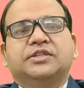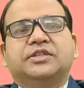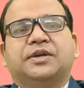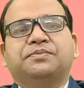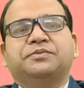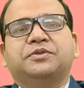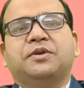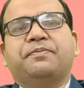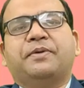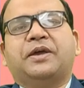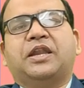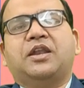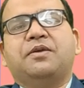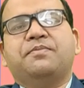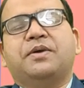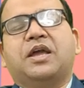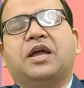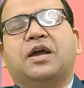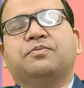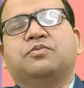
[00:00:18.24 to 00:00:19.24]
सबसे
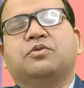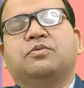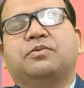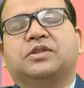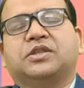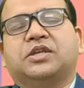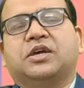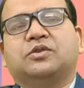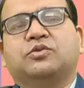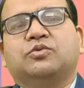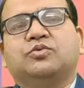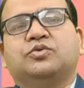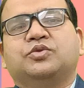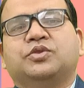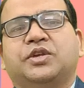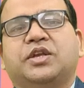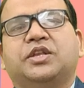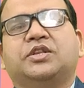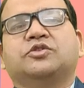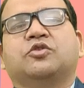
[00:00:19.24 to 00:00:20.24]
पहले मैं आपको बता दूं
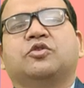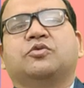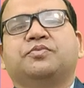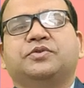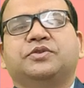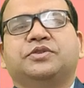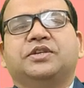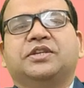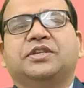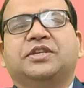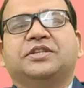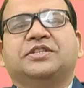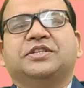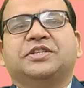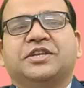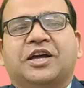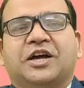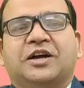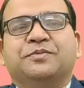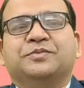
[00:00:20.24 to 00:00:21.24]
सेल्स ऑफिसर
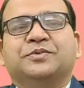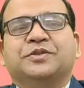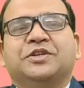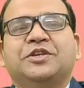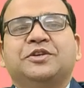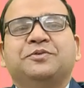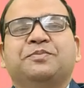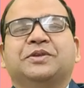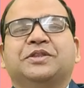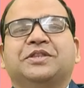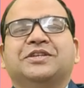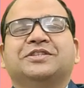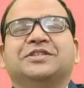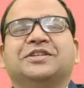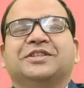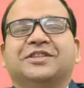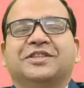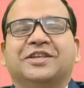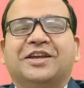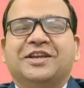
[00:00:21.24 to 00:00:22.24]
जैसे नाम से ही पता
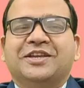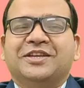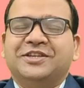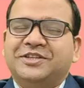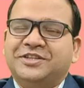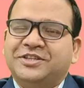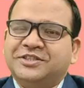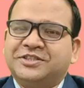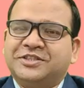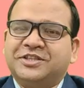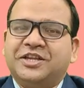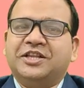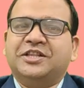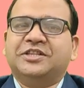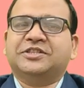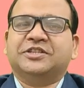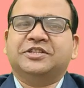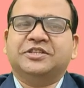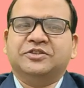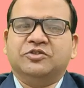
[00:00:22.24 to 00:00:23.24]
चलता है ये
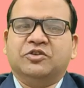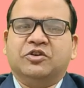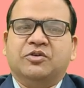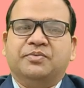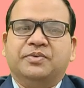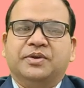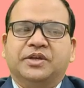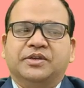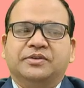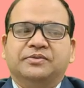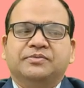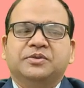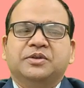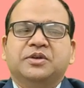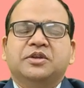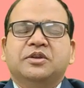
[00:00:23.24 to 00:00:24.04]
सेल्स की जॉब है